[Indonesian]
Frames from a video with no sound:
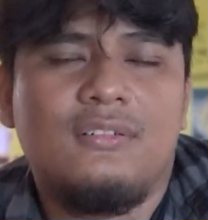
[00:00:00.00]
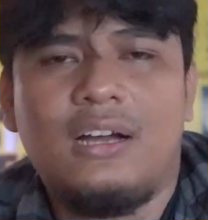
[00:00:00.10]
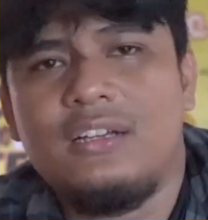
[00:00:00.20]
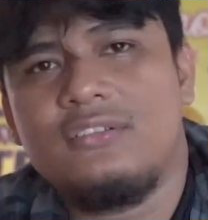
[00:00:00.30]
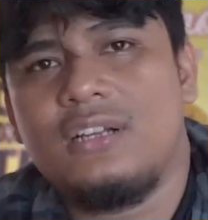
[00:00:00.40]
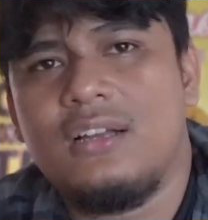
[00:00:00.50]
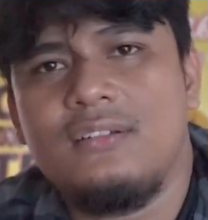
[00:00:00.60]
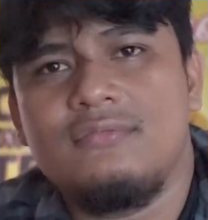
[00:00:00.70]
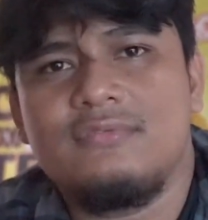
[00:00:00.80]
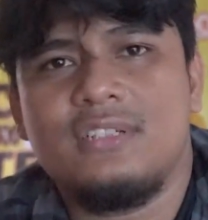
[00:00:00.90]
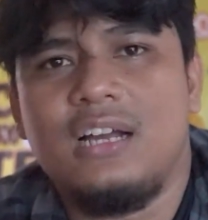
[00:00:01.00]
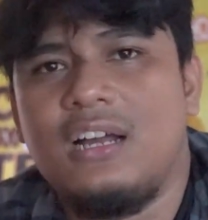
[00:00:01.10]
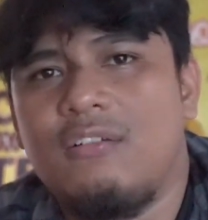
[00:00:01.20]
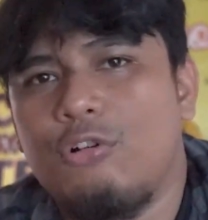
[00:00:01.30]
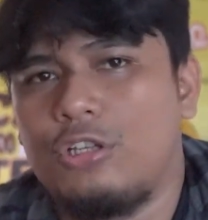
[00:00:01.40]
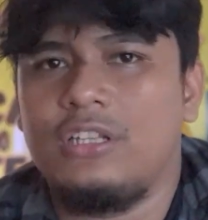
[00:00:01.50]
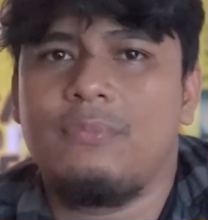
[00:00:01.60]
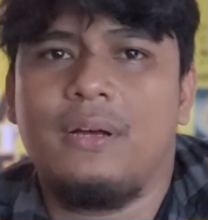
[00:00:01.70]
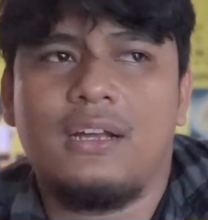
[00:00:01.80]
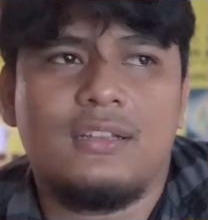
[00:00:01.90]
wah itu enggak enggak worth
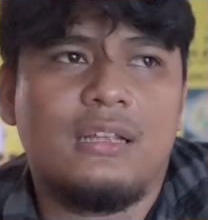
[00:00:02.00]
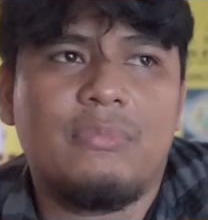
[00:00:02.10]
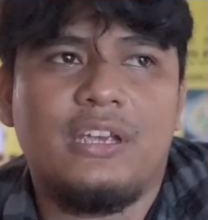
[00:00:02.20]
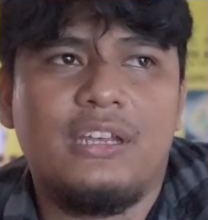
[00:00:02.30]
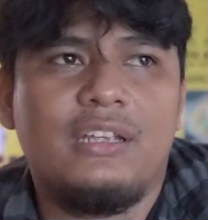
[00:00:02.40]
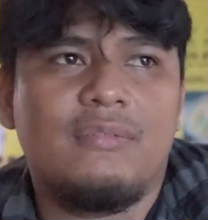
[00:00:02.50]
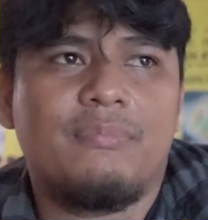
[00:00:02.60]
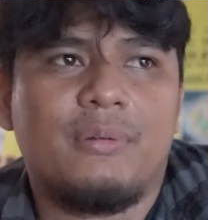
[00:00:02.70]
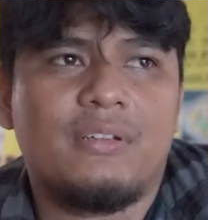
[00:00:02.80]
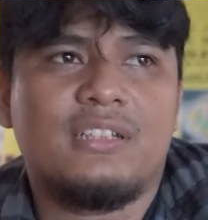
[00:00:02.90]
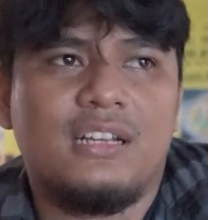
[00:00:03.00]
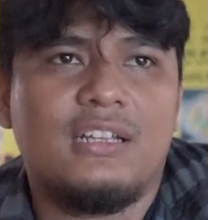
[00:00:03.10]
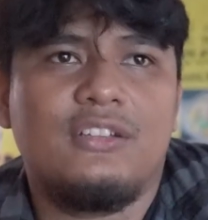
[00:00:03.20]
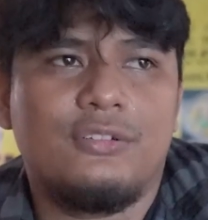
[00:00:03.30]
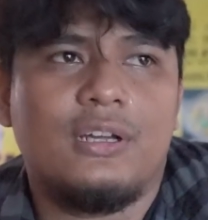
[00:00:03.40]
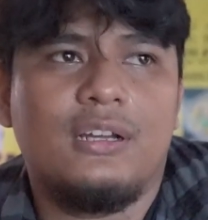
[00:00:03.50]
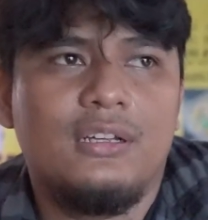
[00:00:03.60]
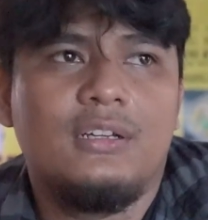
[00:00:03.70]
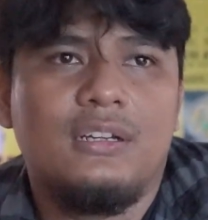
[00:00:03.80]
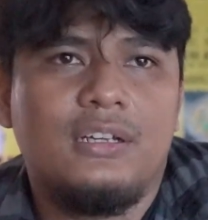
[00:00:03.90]
it banget tapi ya ini permasalahannya juga
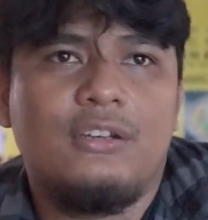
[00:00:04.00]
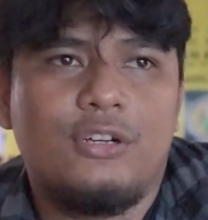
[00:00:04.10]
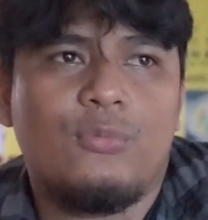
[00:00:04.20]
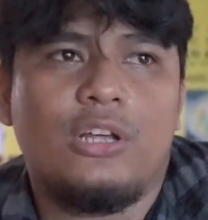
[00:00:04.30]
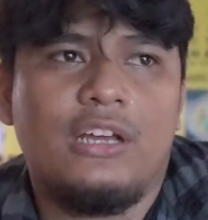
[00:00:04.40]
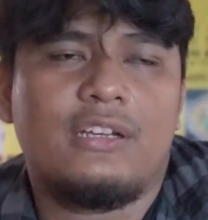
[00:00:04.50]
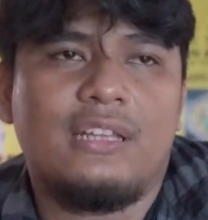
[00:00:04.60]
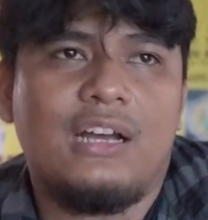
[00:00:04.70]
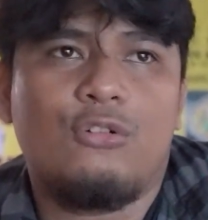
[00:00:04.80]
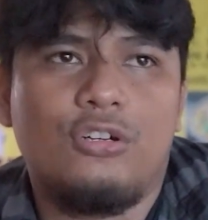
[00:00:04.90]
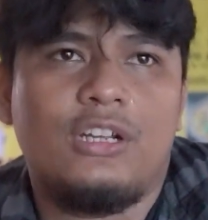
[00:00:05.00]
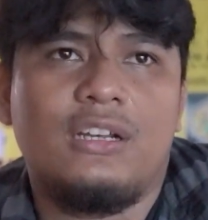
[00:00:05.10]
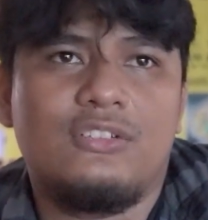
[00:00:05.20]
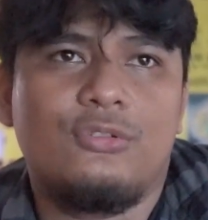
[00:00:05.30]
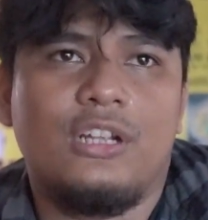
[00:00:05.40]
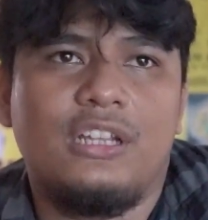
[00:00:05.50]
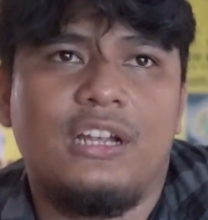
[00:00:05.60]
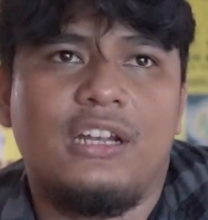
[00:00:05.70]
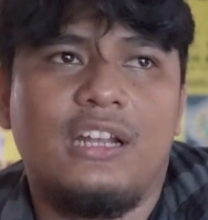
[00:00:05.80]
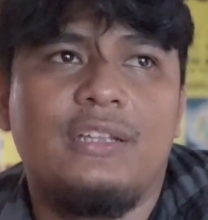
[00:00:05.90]
ini udah mulai akhir tahun dan sudah
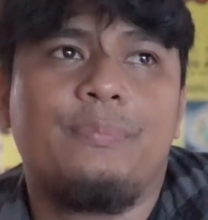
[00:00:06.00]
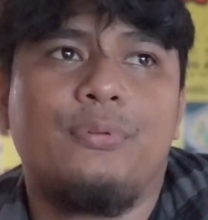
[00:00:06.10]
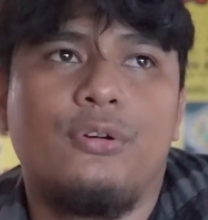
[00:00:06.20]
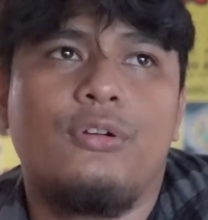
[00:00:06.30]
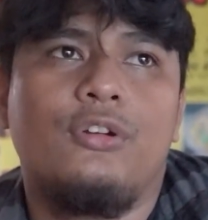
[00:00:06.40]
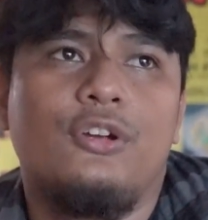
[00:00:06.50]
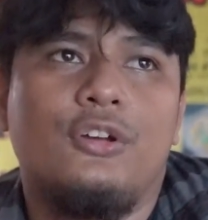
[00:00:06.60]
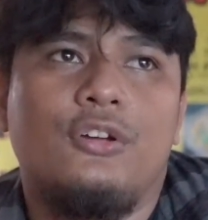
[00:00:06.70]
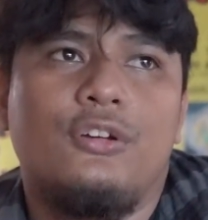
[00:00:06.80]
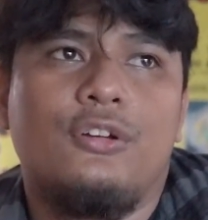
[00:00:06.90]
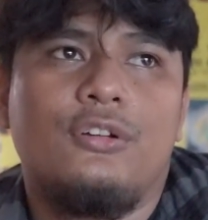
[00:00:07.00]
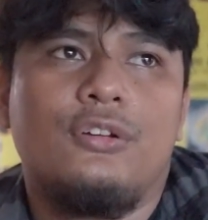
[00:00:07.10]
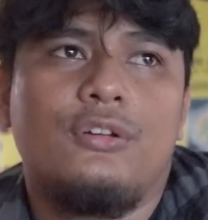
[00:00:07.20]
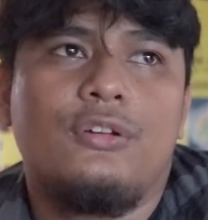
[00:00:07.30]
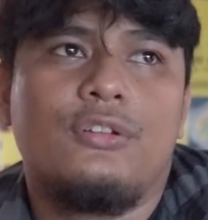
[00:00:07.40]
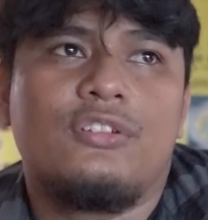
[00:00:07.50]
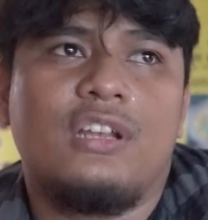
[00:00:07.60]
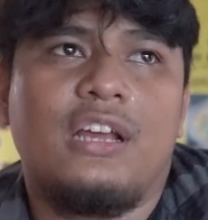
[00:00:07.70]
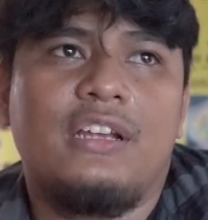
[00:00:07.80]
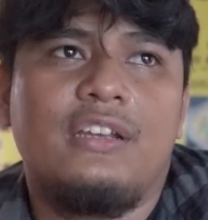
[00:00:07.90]
tidak ada libur
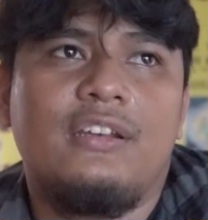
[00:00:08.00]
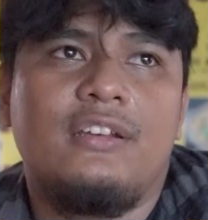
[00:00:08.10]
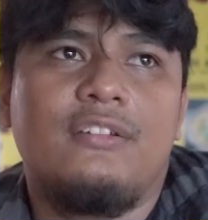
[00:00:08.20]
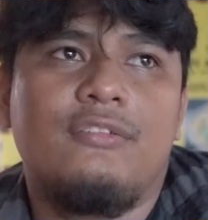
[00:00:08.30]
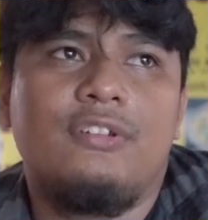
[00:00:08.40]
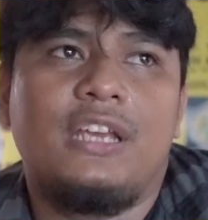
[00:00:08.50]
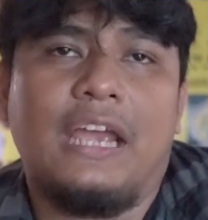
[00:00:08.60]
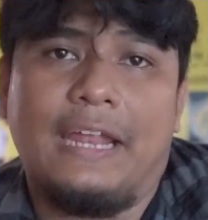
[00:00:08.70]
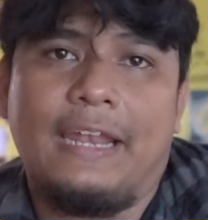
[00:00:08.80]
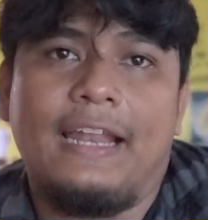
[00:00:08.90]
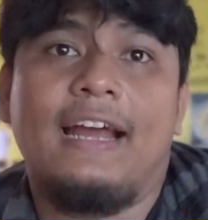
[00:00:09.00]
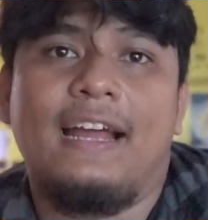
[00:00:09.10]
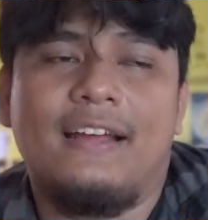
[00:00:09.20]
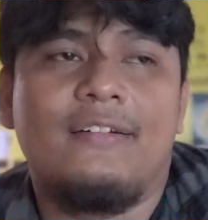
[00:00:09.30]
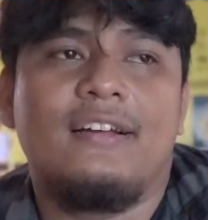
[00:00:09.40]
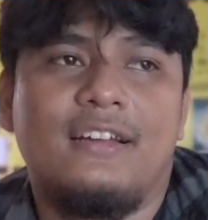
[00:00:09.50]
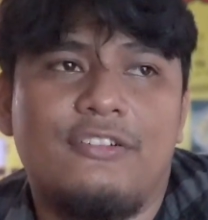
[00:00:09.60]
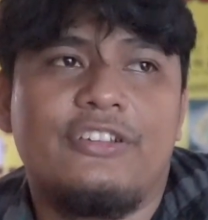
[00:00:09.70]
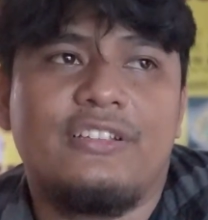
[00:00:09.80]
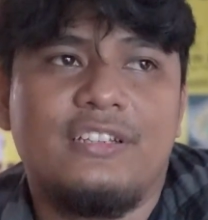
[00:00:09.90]
selain weekend nah
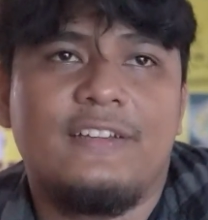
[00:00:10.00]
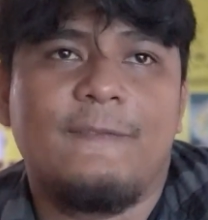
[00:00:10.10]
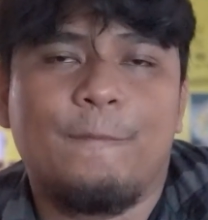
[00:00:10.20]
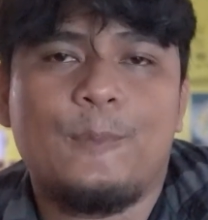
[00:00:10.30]
harusnya sih